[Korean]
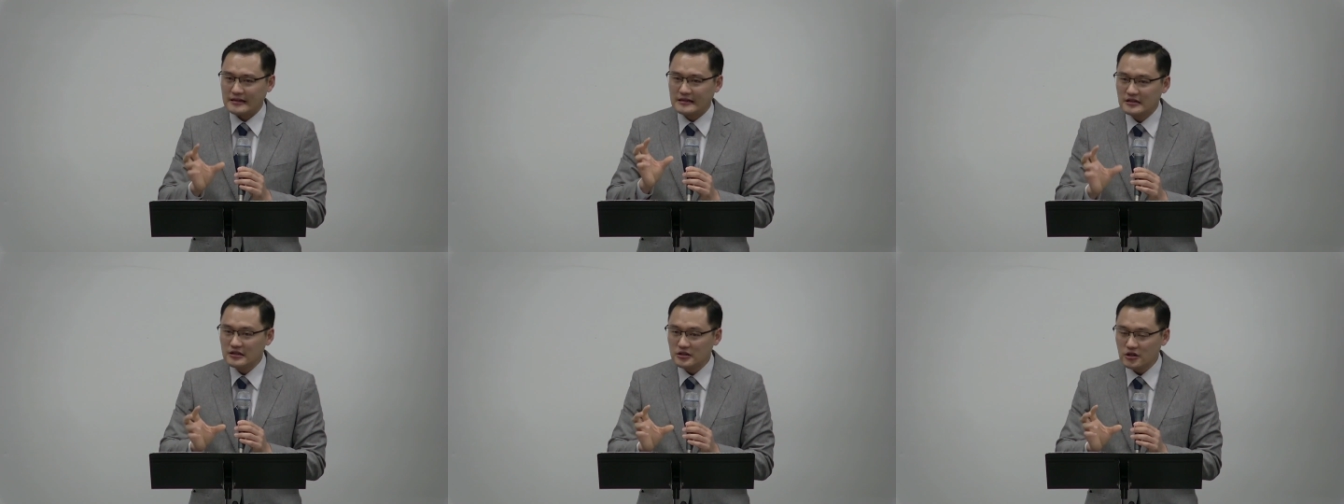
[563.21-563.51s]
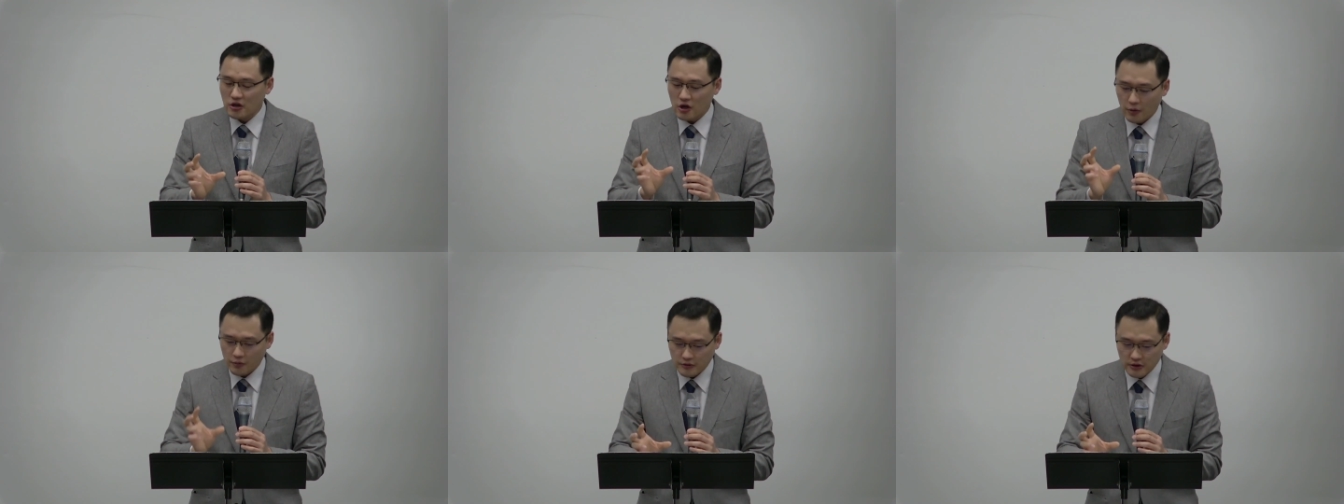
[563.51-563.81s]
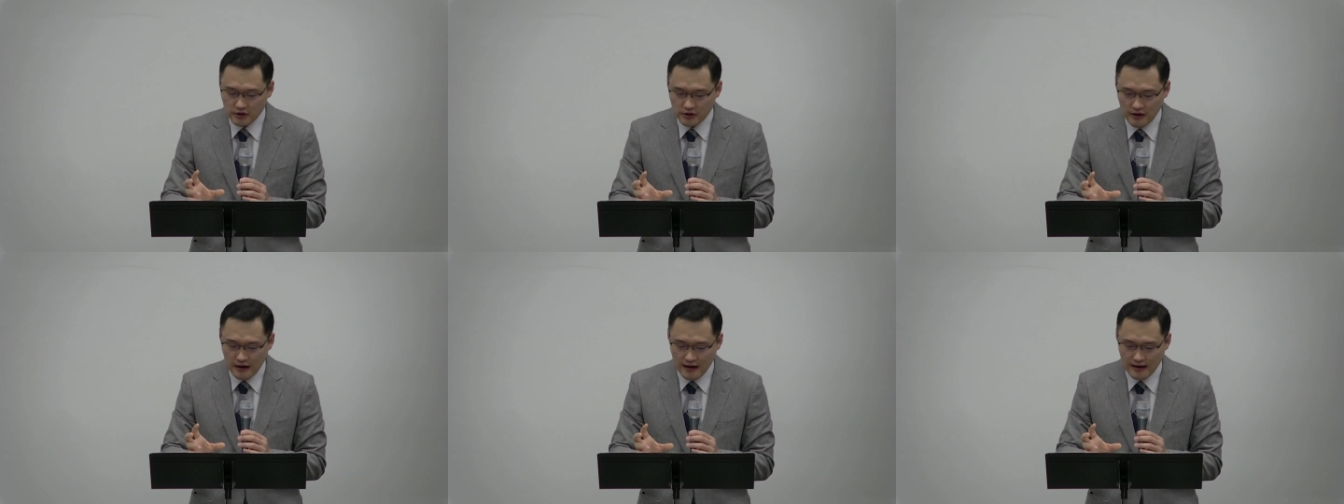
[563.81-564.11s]
능력이
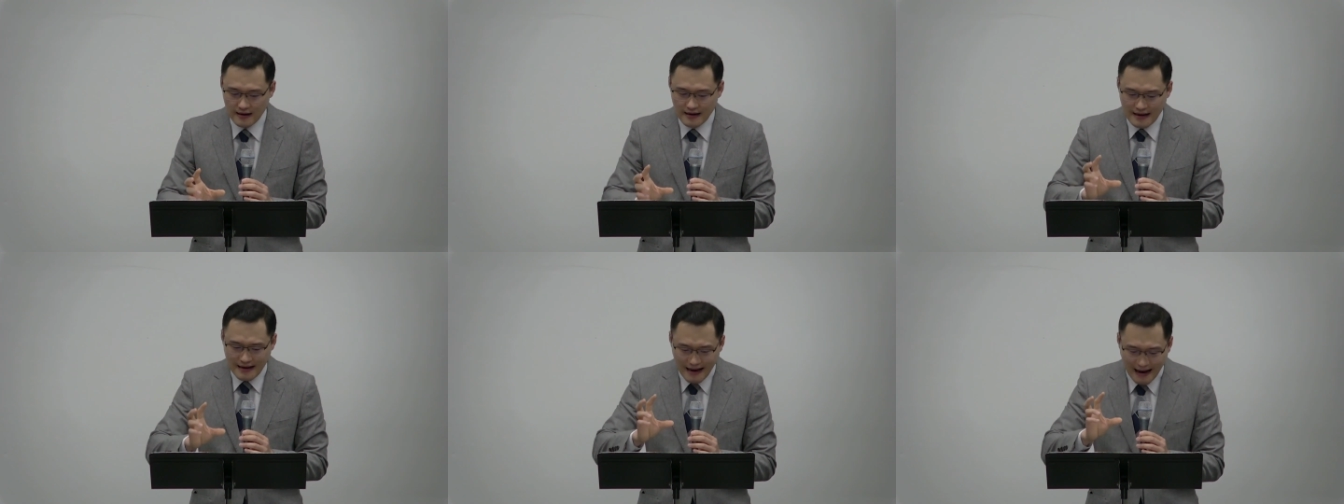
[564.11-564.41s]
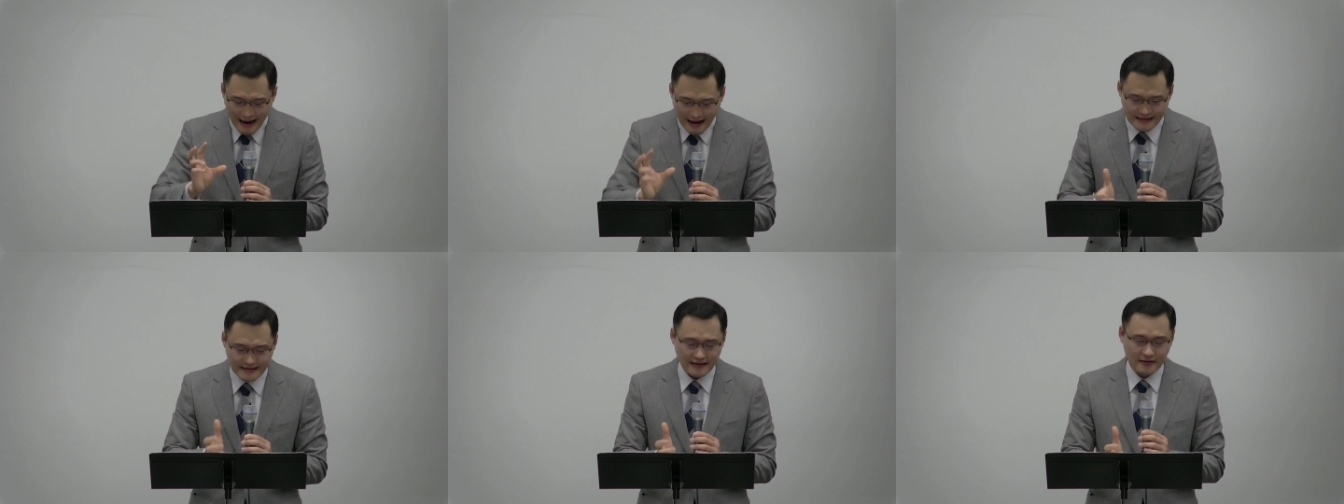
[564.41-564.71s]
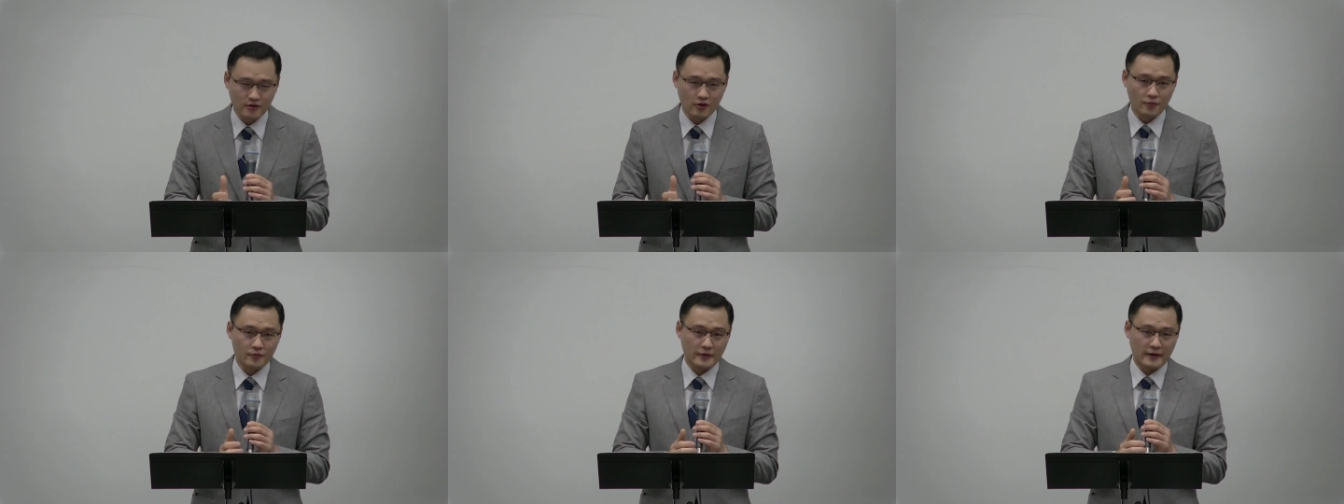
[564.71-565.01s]
없어서가
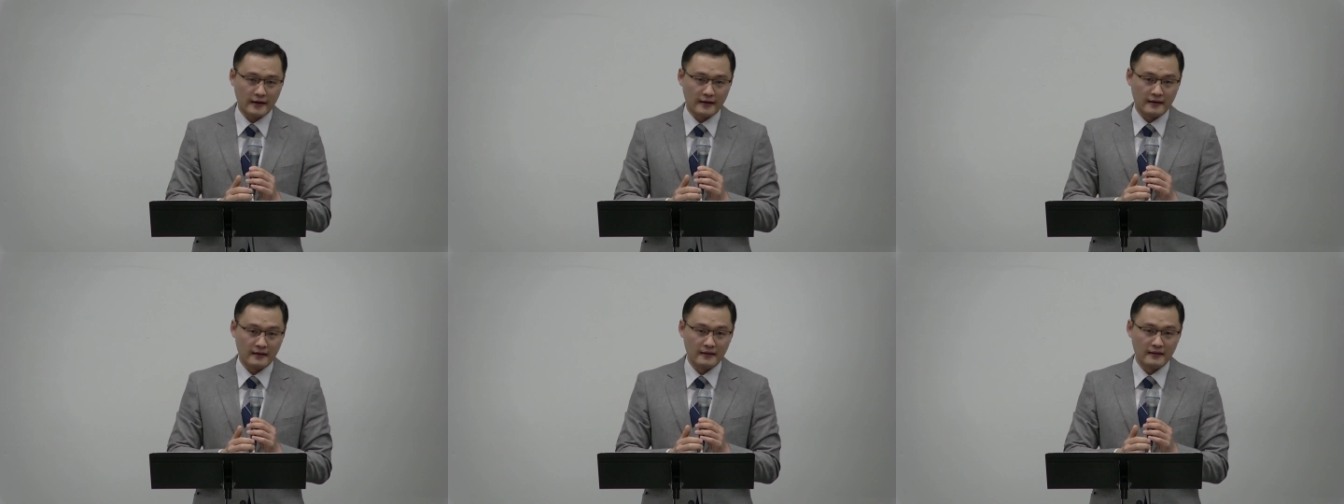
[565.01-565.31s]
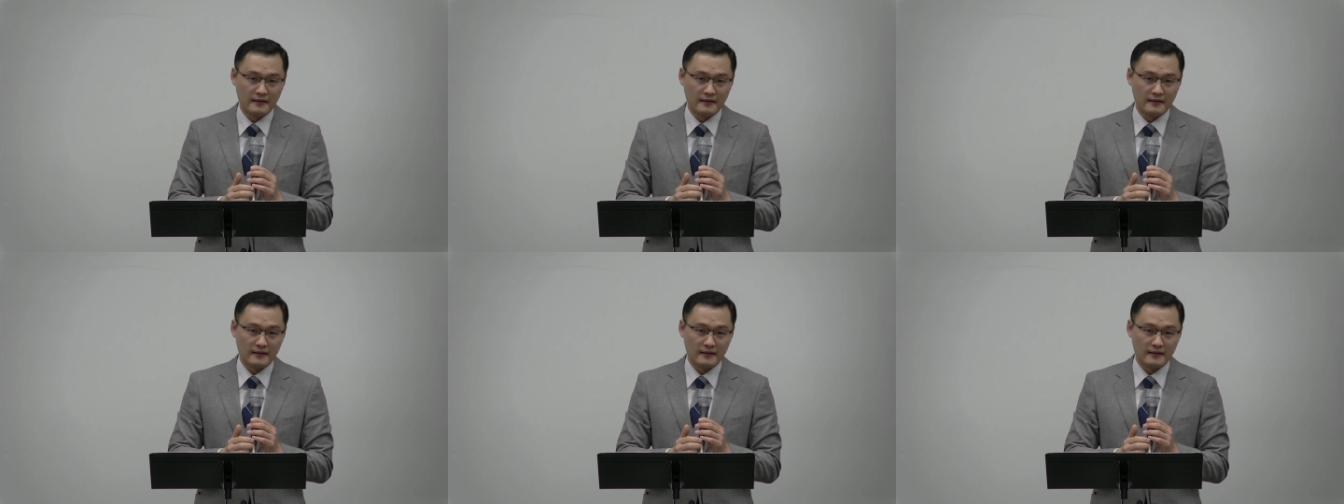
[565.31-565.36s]
아니라는 겁니다.